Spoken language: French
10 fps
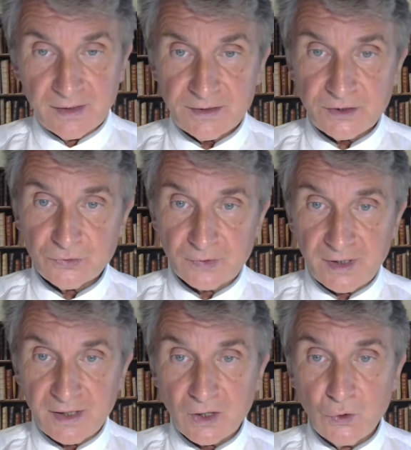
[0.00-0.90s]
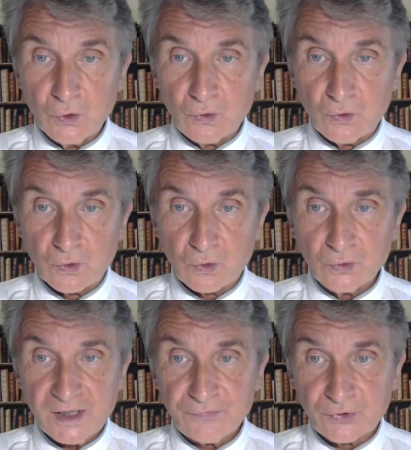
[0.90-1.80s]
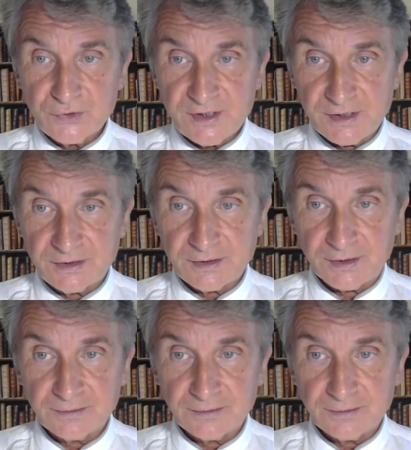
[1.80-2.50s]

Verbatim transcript: intitulé Le courroux d'Aphrodite.